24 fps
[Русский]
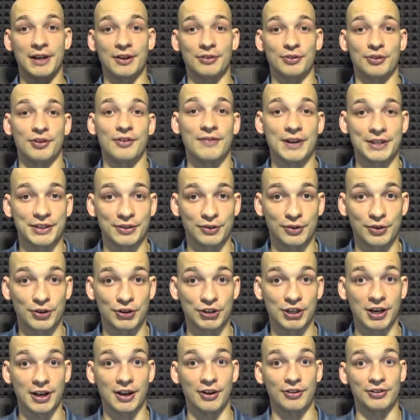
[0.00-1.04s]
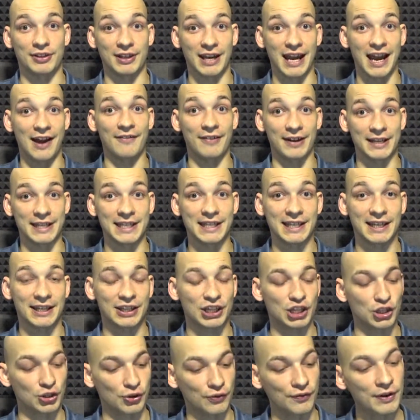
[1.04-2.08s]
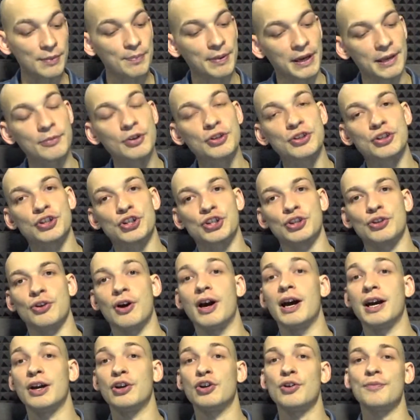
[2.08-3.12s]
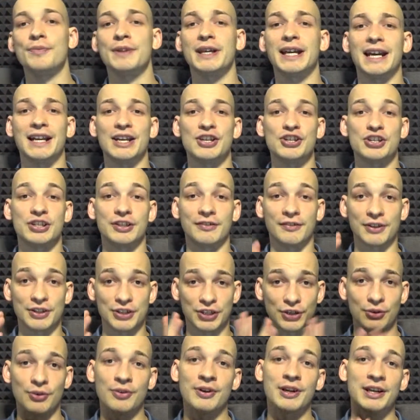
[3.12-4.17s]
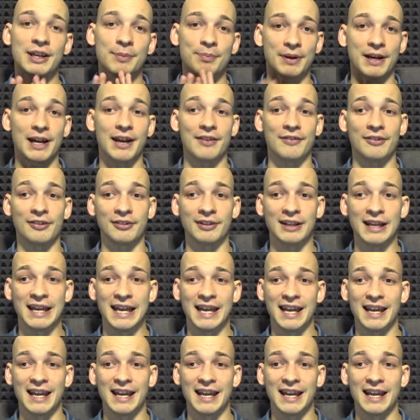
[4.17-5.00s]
которые вас окружают о воде, то вы поймете, что огромное количество теорий, правил,